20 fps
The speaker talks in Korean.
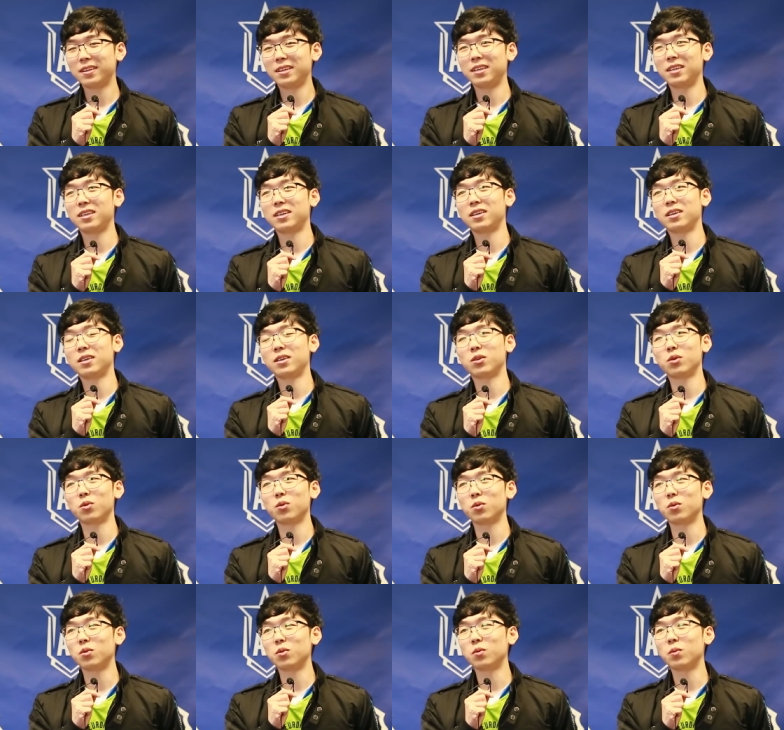이제
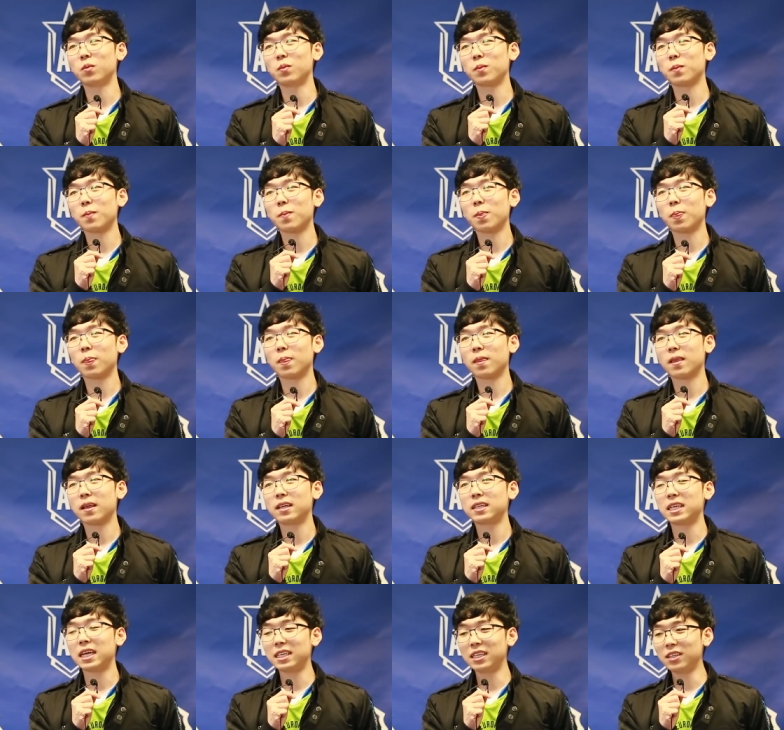저도
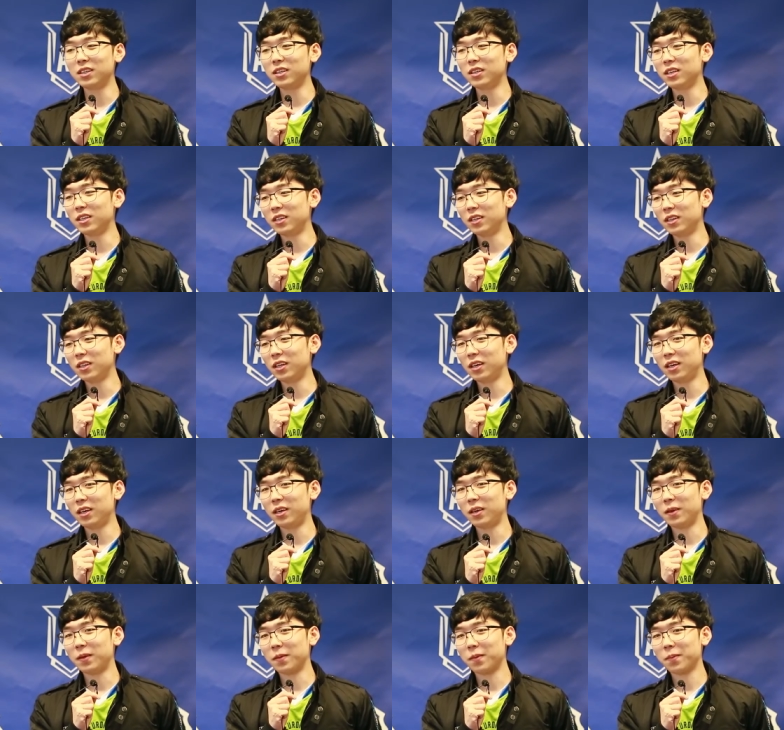자신은
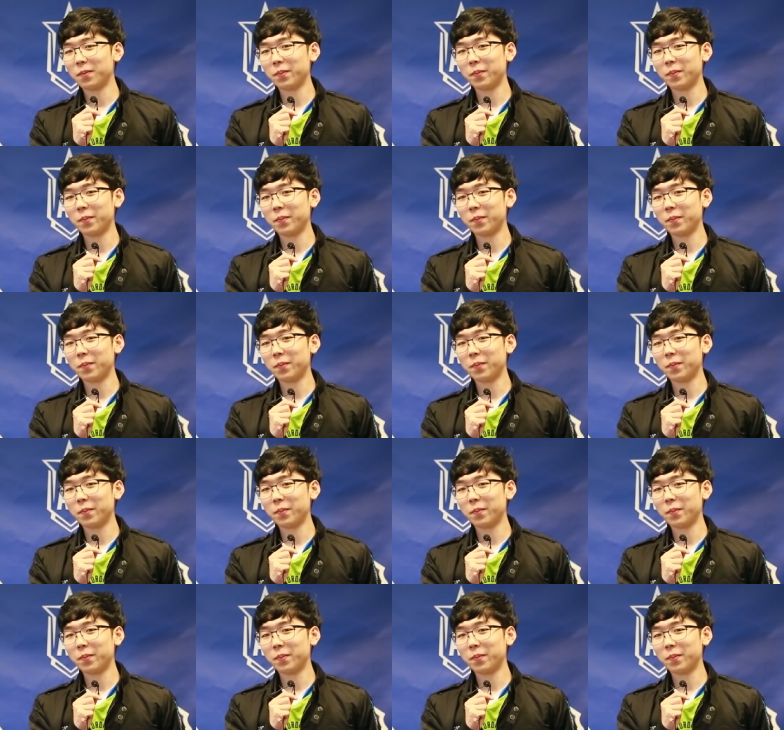있는데